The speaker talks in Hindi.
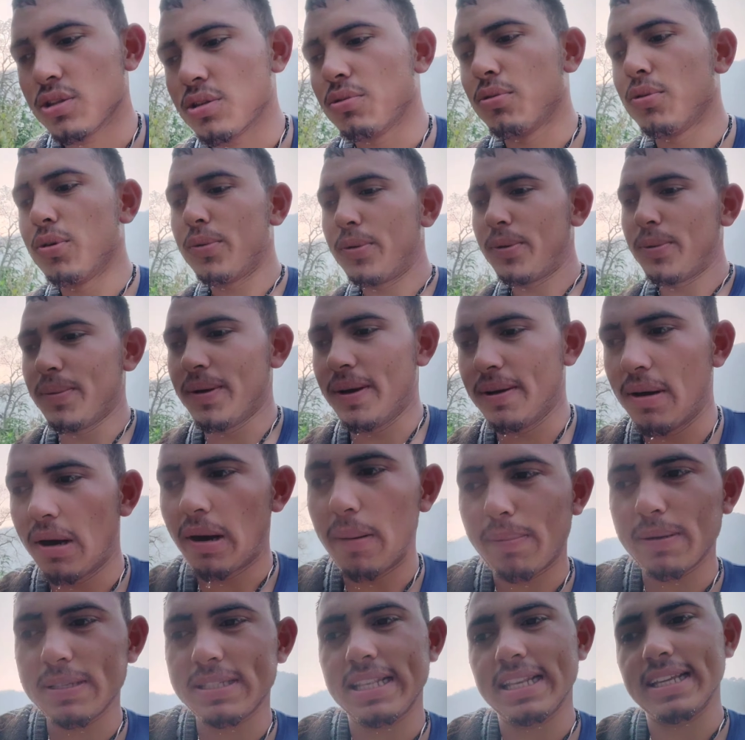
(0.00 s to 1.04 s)
तो वो भी मैं
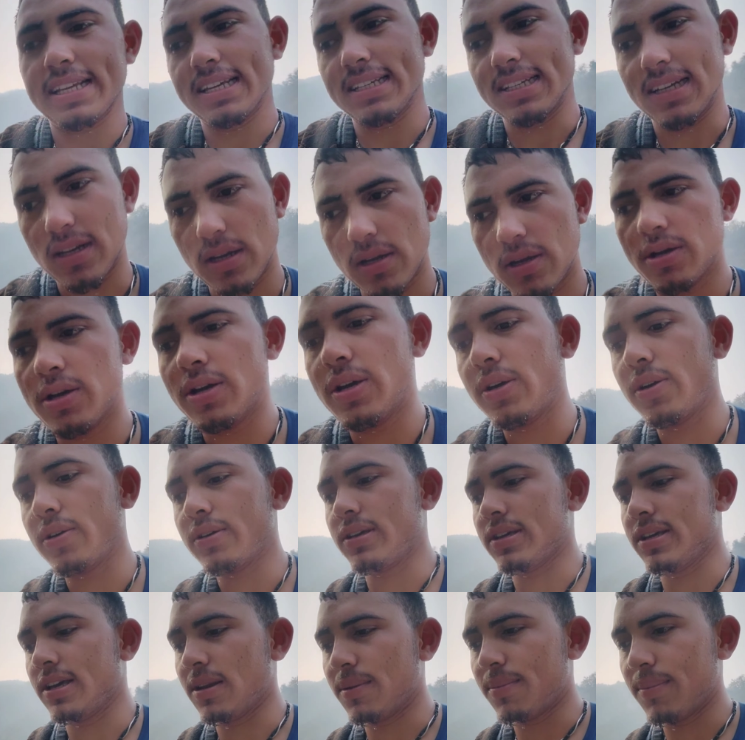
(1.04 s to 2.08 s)
वापस लेके जा रहा
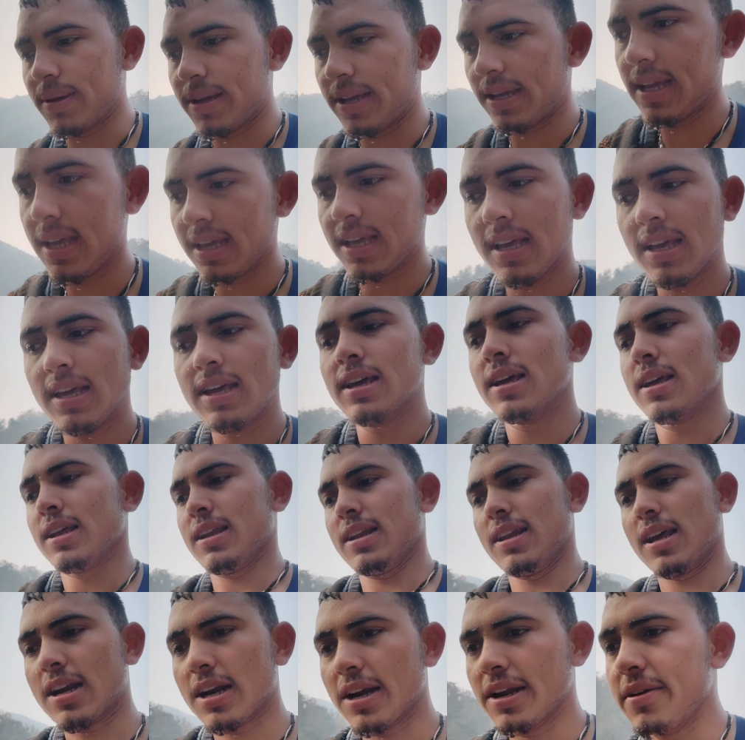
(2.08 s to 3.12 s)
क्योंकि घर में
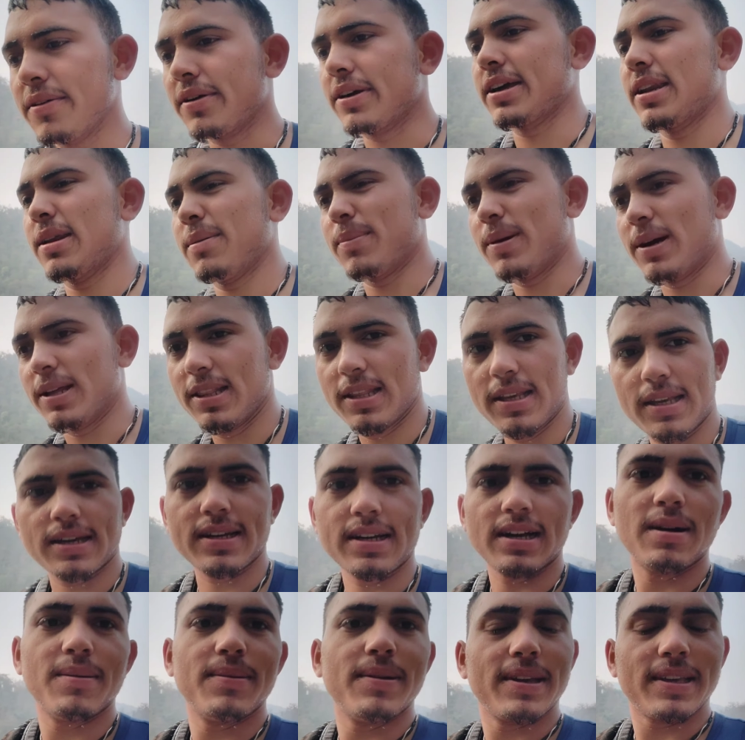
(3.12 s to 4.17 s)
लकड़ी वगैरह बांधने के
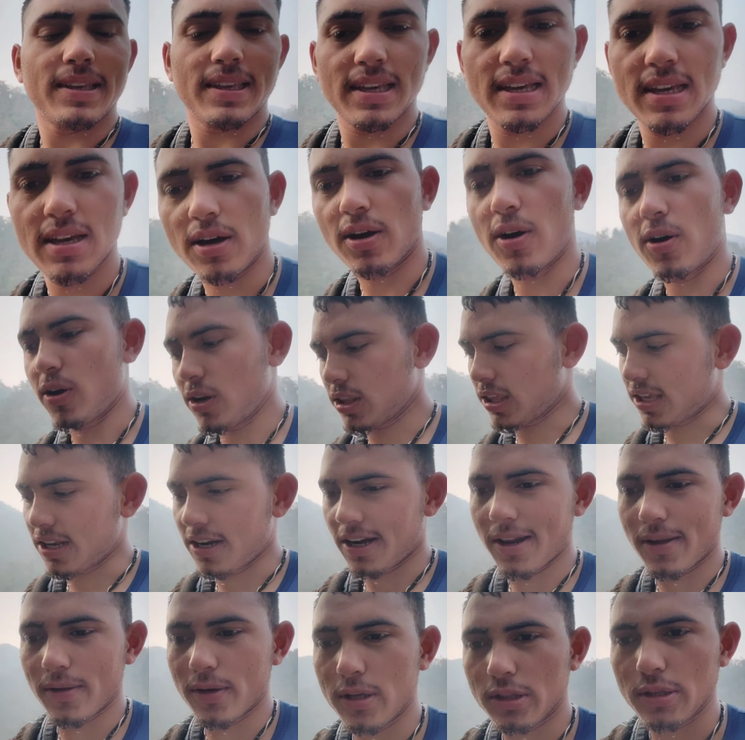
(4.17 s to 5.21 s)
काम आएंगे और
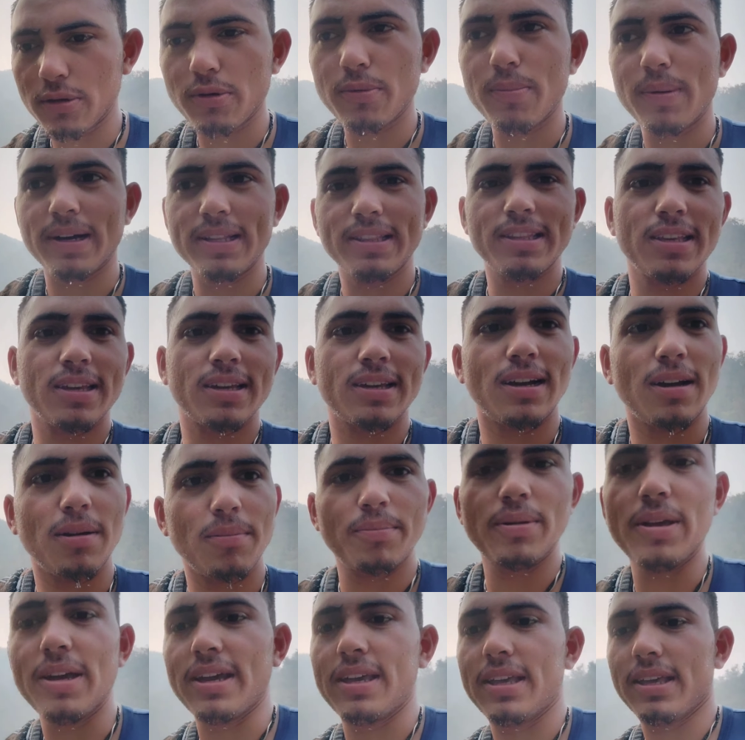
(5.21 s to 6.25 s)
कीड़े होंगे तो वो बांधने के
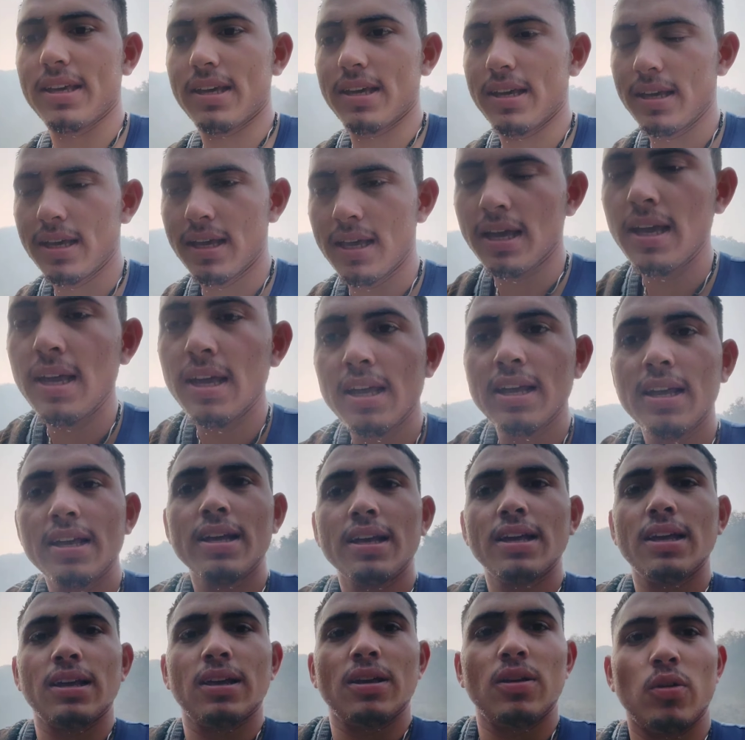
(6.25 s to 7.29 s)
काम भी आएंगे
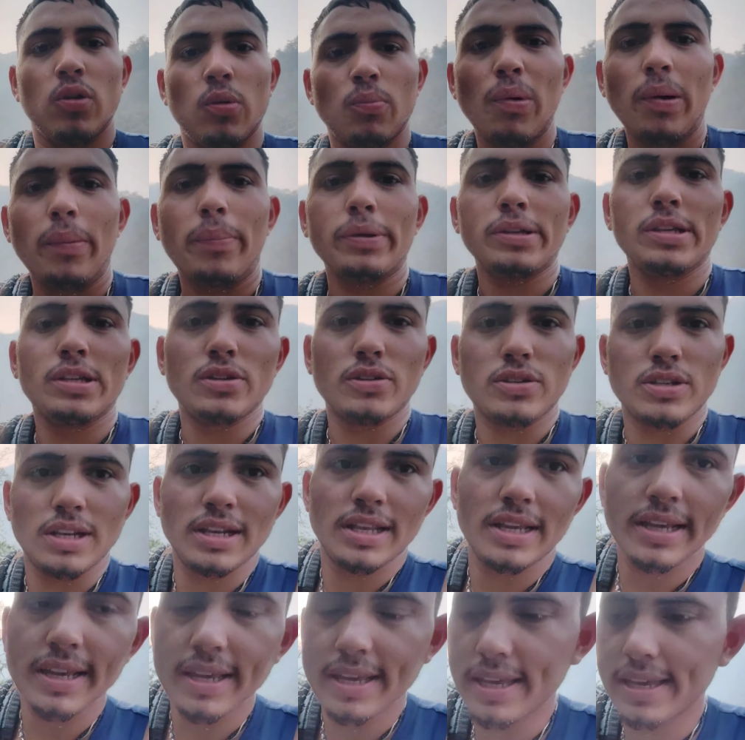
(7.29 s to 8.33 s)
और पापा जी जो
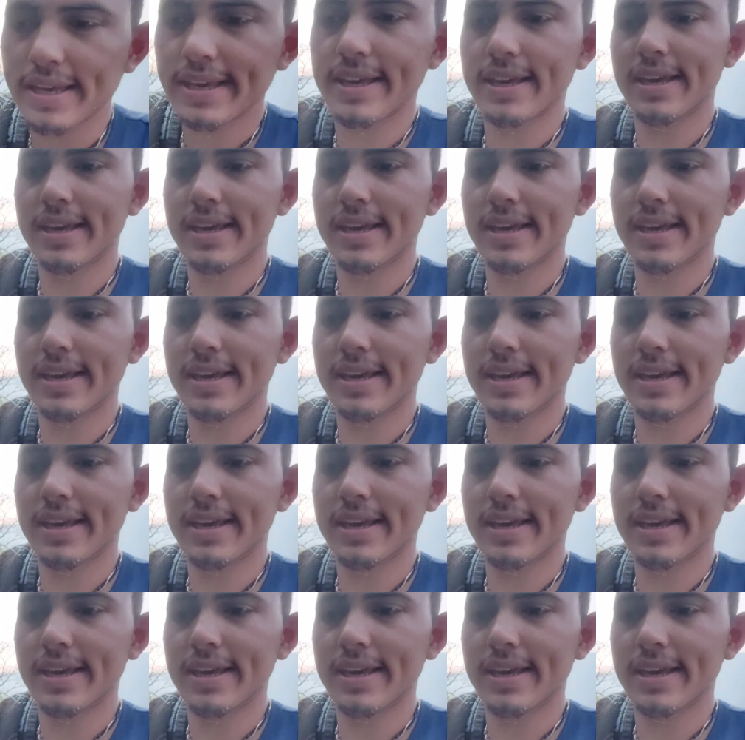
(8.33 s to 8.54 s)
चले गए